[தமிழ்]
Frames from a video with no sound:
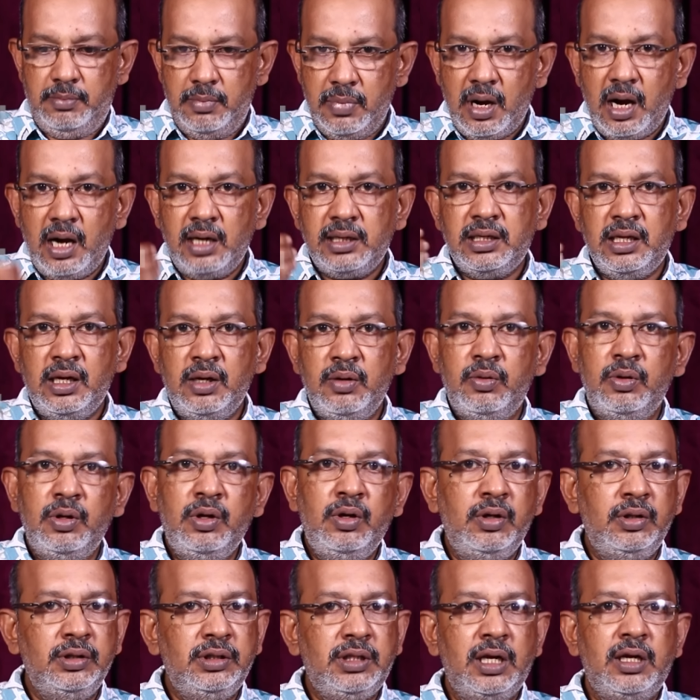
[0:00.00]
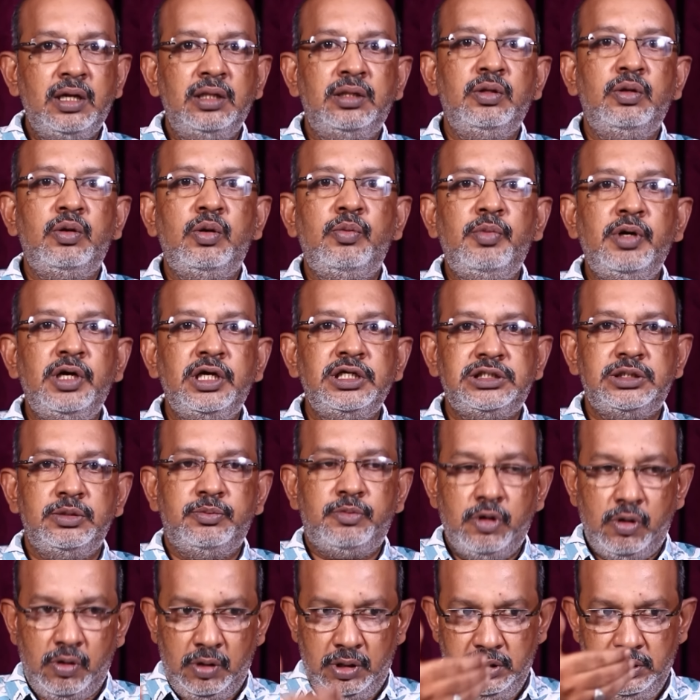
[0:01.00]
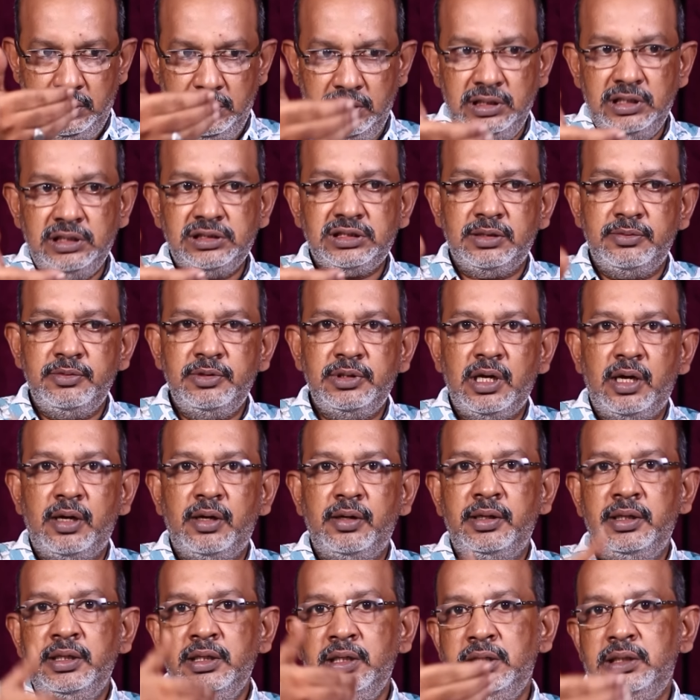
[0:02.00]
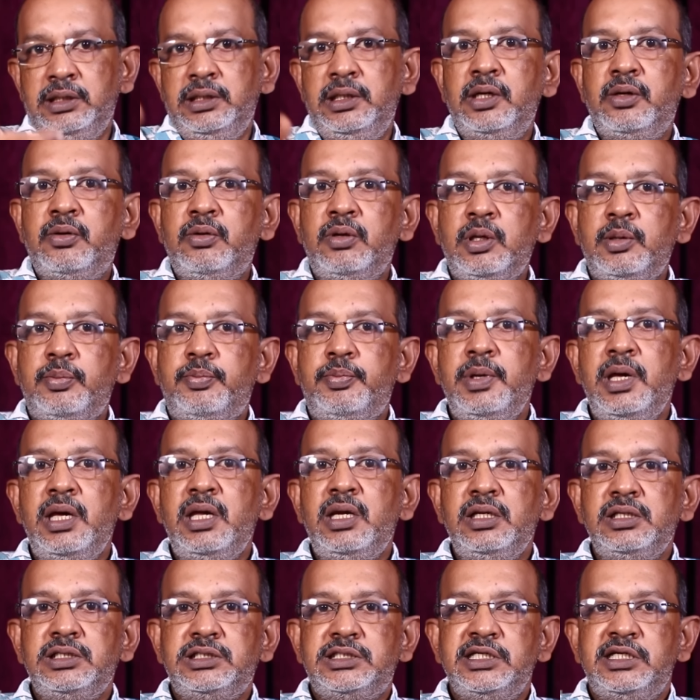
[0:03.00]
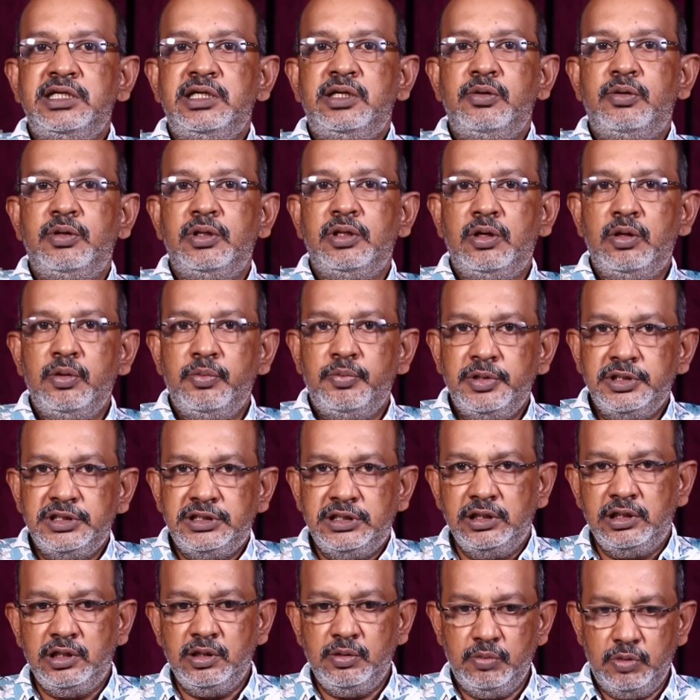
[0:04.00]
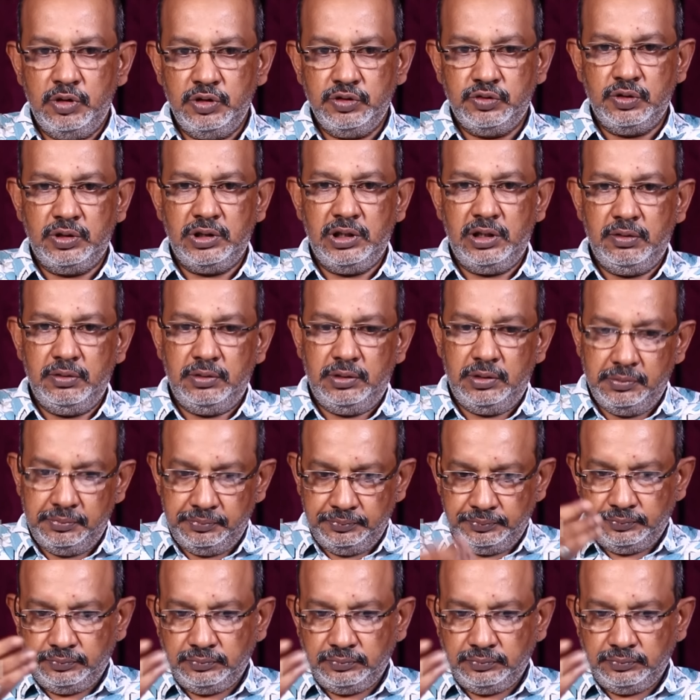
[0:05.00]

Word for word: பேட்டாக கூட தரத்துக்கு ரொம்ப கஷ்டப்படுவாங்க இந்த சமயம் நான் இயக்குனர் பேரரசுக்கிட்ட ஒரு தடவை பேசிகிட்டு இருக்கும்போது சொன்னார் வந்து